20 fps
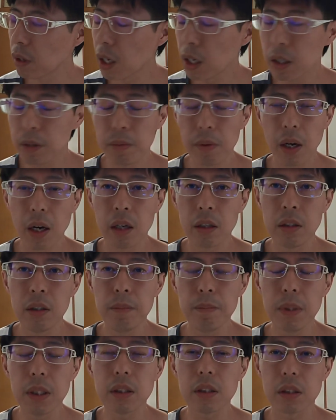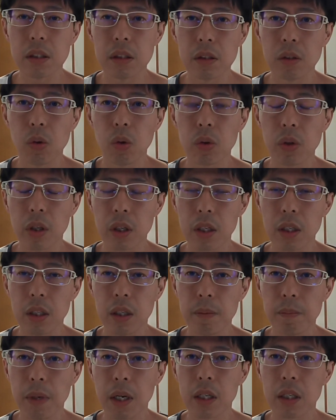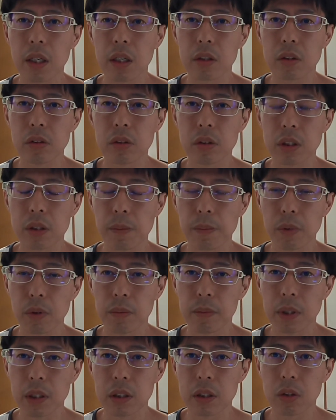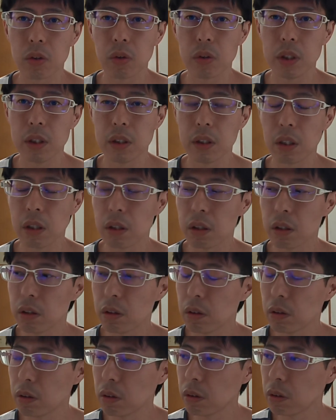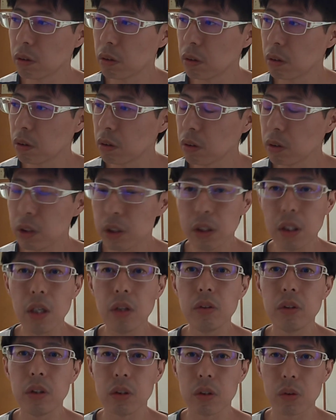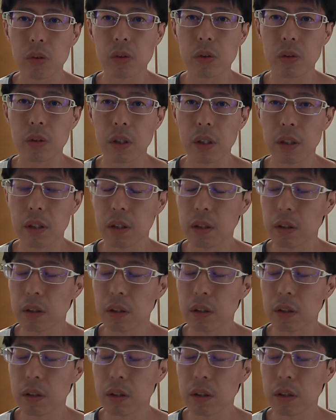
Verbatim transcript: ありあります法的に売却したものまで消費税。違うでしょそれ。